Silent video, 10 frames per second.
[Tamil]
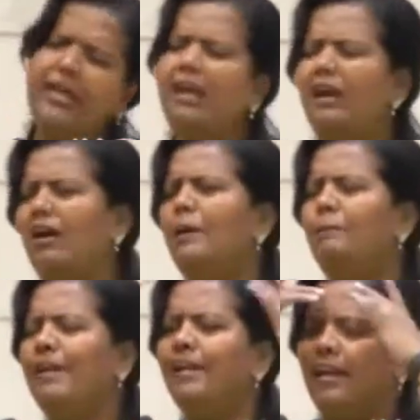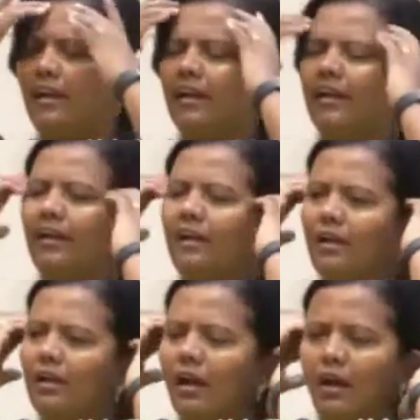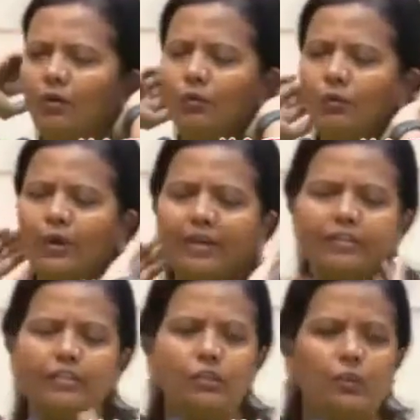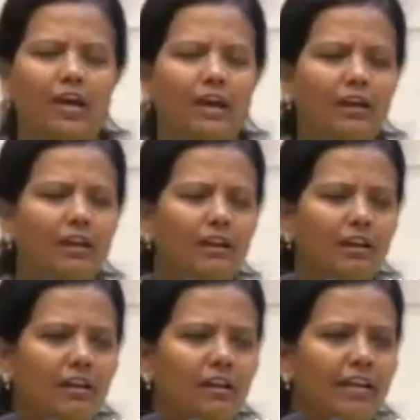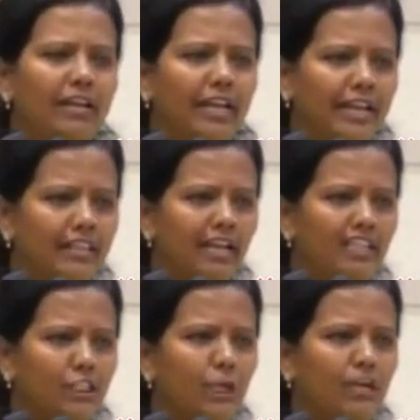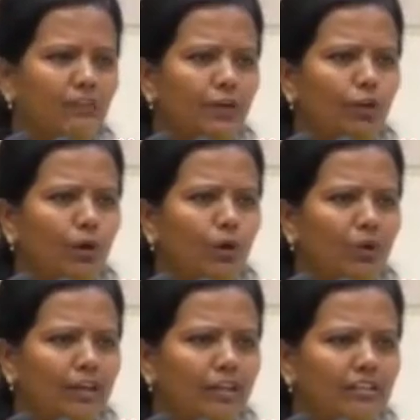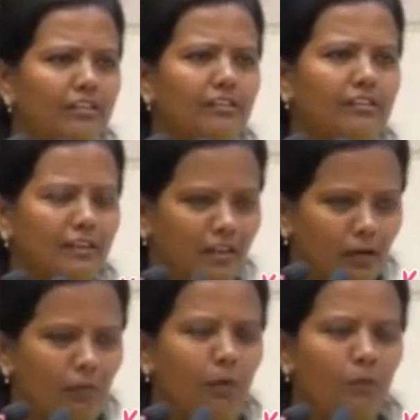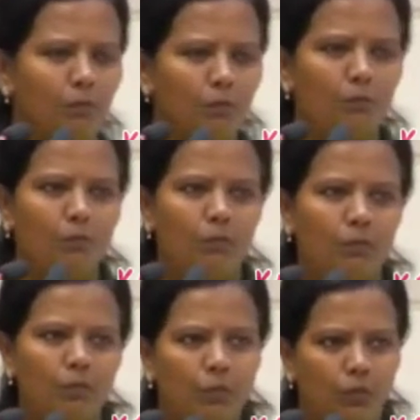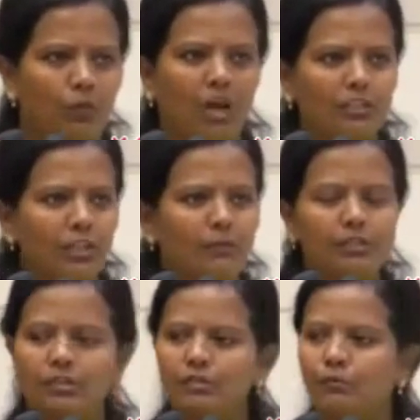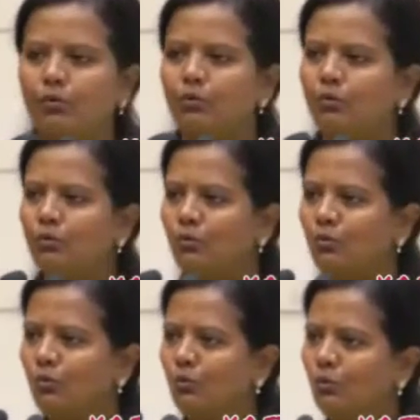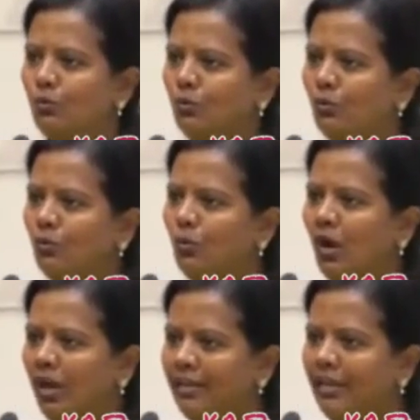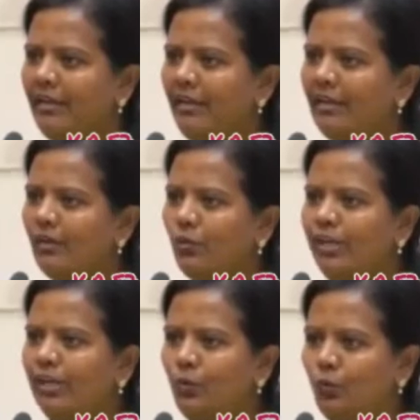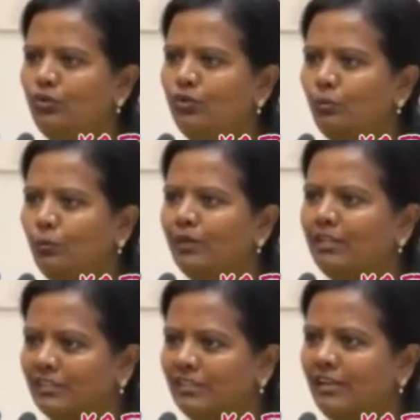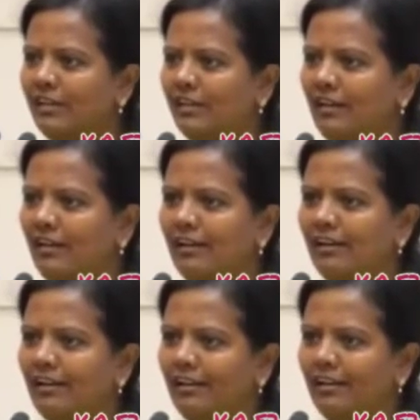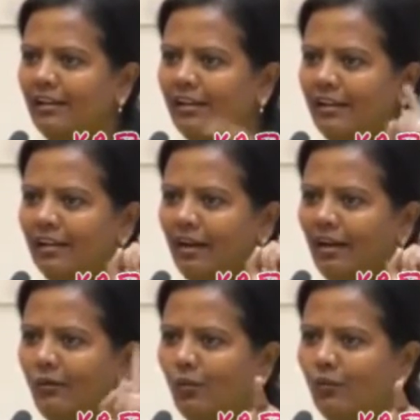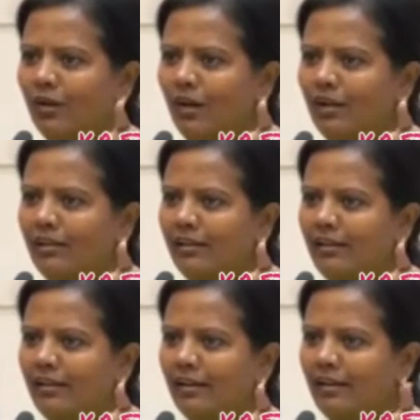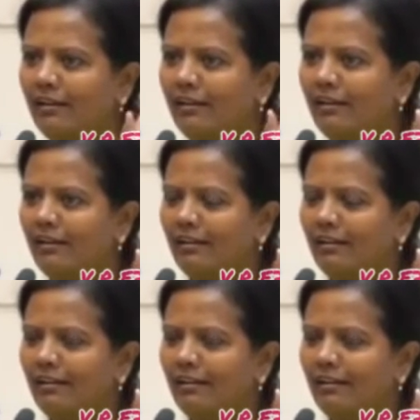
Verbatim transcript: அப்படியே ஆர்ப்பரிக்கிறாங்க அவர் ஒரு வார்த்தை சொன்னார் என்னை தரிசிக்க வேண்டுமா உனக்கு ஆமாம் உன் ஆசிரமத்திற்கு போ அங்கே இருக்கக்கூடிய நூற்றி முப்பது சீடர்களில் நான் ஒருவனாக இருக்கிறேன்